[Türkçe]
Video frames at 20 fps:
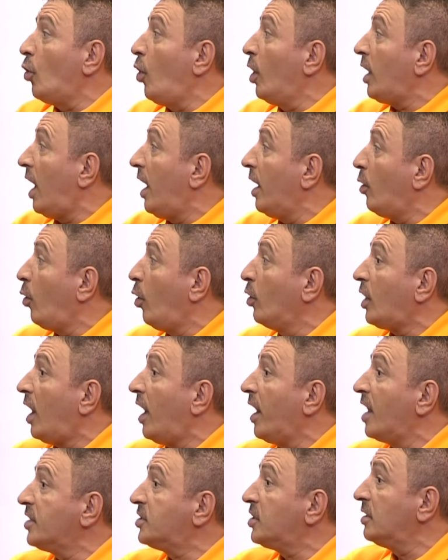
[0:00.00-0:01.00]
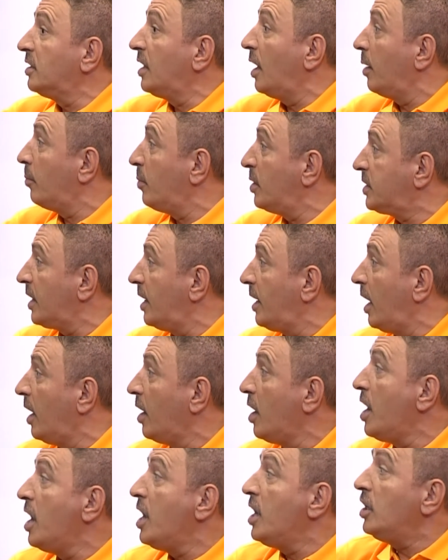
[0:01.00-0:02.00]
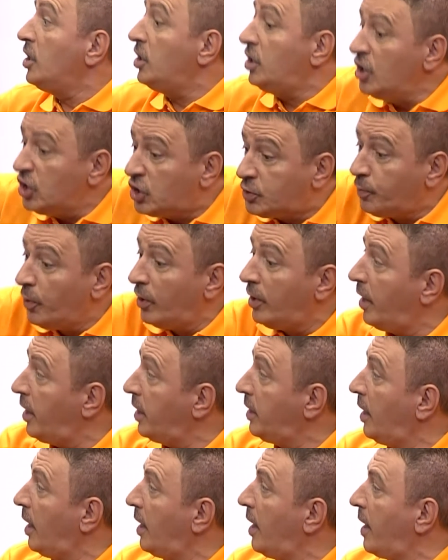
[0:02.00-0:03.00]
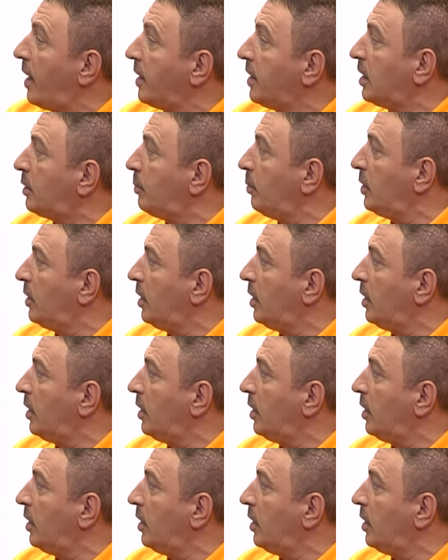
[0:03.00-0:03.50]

or o arasında mesela hiç böyle yerlere gitme,